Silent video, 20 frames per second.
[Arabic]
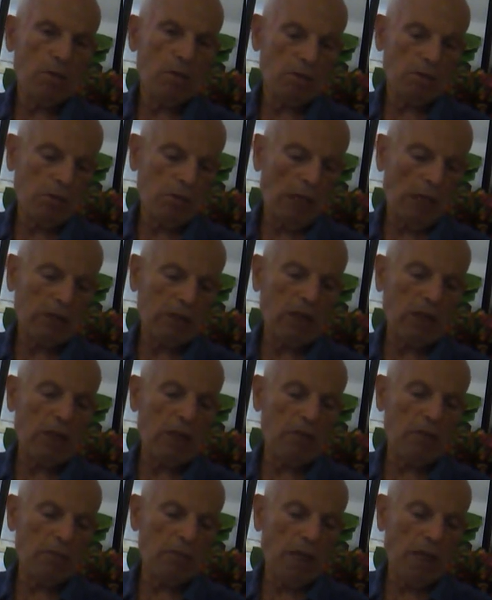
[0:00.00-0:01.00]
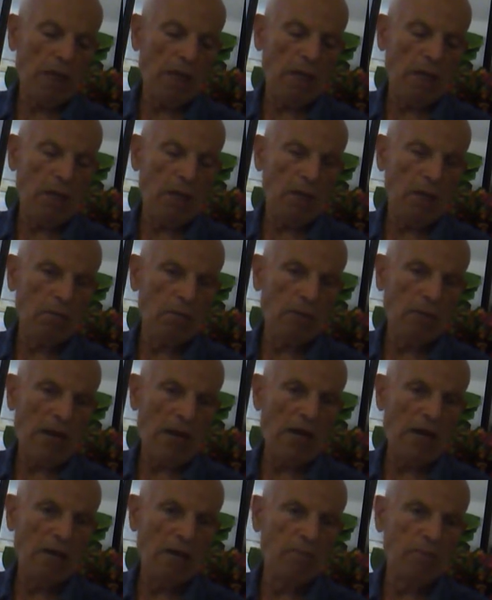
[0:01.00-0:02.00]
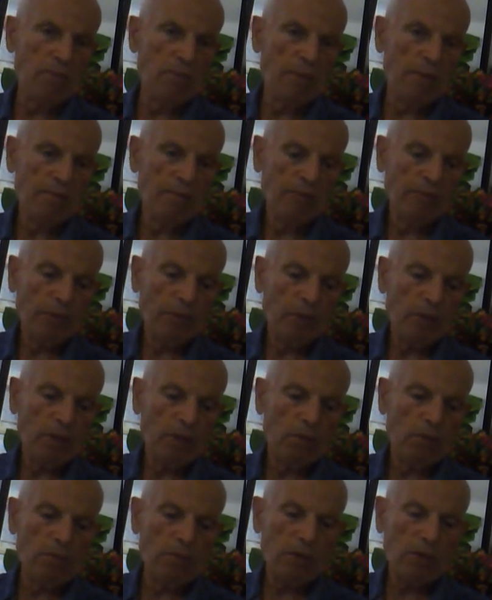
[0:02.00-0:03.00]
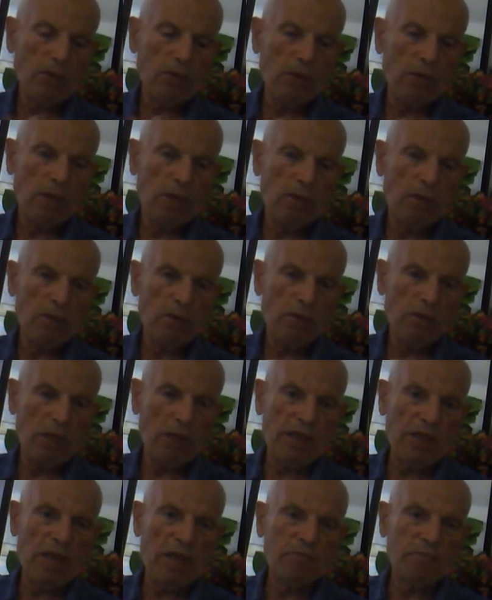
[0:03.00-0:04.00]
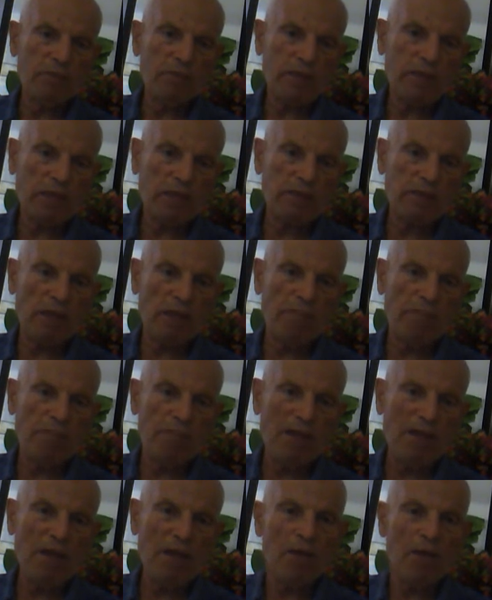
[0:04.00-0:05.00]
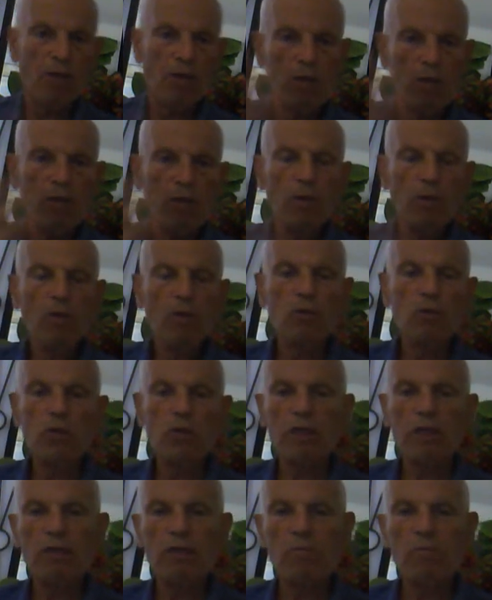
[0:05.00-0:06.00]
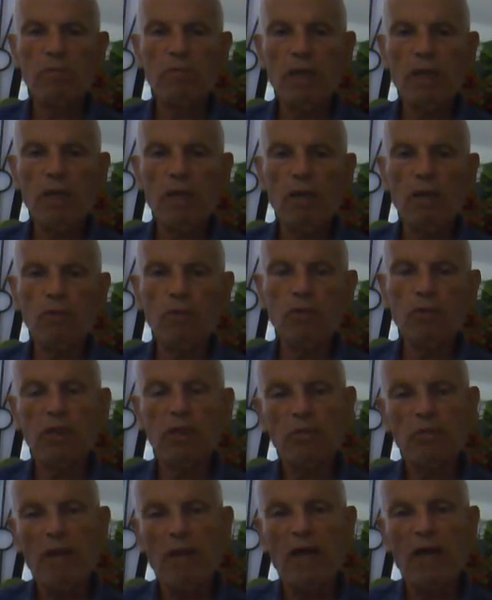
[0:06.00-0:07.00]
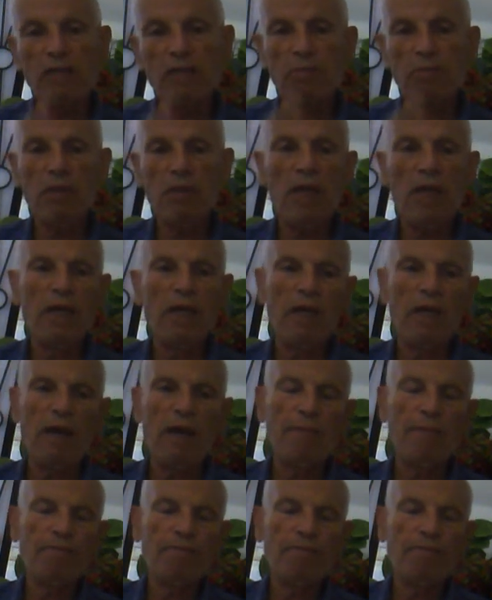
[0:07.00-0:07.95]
تعطيهم أنا معالم باش يولي جذاب سكس أبيل وتخدم بيه وتتمعش من ذلك